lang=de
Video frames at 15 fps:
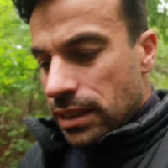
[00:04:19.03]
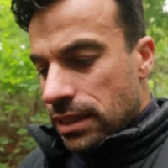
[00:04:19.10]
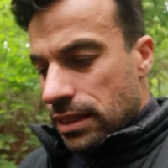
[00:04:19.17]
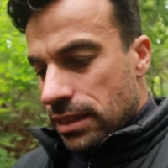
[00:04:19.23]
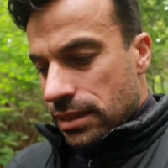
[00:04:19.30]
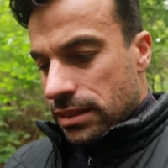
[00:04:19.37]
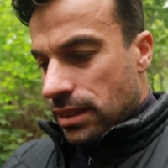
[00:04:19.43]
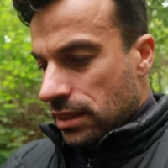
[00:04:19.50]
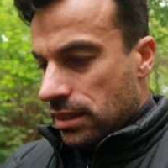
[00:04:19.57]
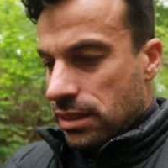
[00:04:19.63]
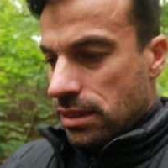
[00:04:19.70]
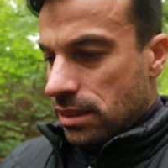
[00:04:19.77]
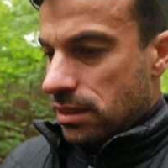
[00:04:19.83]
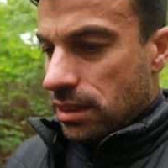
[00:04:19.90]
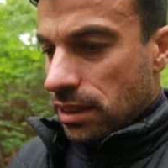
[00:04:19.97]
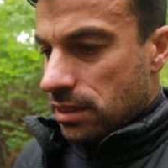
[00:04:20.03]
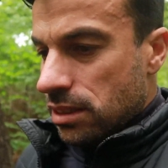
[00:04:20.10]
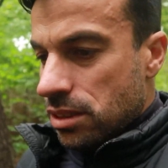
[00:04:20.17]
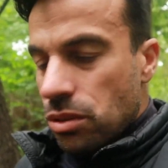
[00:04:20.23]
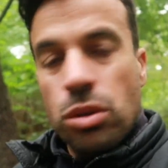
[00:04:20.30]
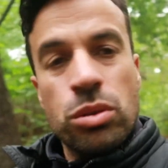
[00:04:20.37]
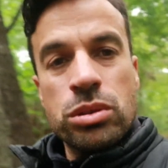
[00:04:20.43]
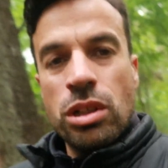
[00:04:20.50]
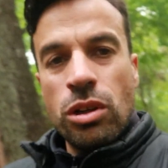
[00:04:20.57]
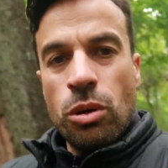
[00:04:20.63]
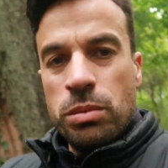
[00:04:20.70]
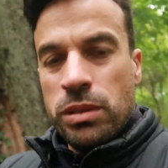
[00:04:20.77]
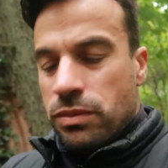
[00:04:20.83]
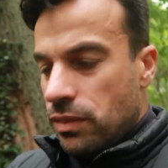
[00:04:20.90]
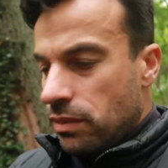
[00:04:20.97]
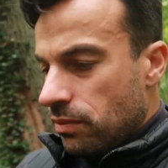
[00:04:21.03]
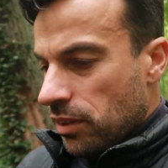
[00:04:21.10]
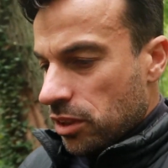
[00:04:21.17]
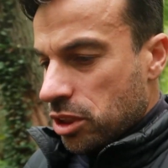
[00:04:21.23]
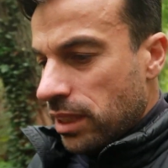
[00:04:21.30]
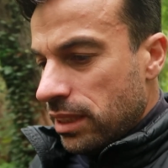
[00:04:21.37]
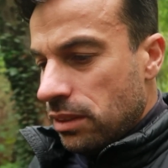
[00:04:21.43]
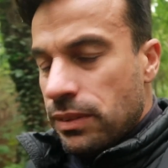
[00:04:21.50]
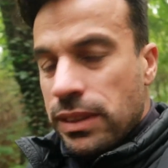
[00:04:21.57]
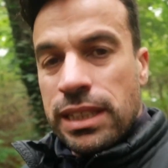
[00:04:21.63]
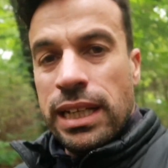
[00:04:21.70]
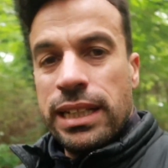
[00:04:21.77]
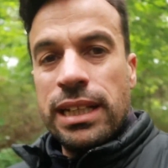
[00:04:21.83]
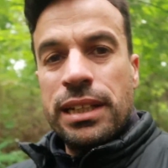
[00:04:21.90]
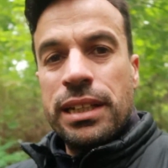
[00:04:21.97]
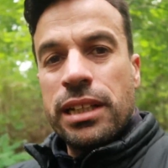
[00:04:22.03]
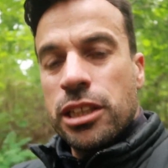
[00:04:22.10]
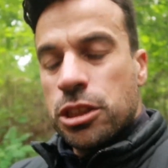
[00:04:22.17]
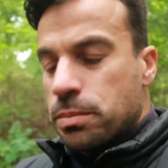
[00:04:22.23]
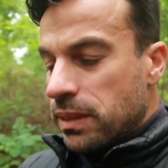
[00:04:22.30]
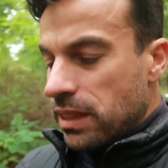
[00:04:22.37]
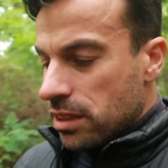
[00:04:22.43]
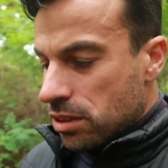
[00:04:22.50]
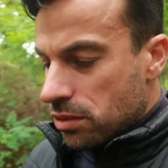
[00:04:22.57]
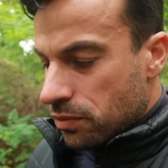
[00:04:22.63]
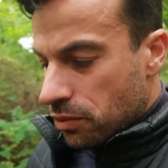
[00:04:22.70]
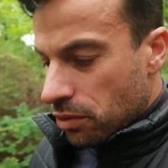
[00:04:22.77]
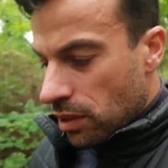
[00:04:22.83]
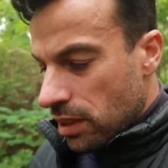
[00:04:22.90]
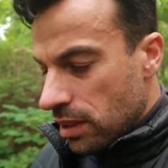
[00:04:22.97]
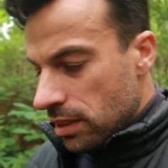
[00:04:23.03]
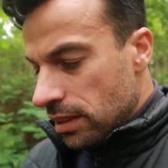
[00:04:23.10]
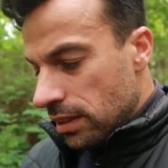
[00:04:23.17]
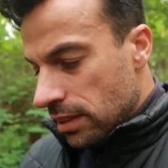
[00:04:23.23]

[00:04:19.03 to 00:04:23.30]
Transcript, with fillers: Äh, das, das ist unglaublich, wie, wahrscheinlich wie kein anderer Spieler zuvor.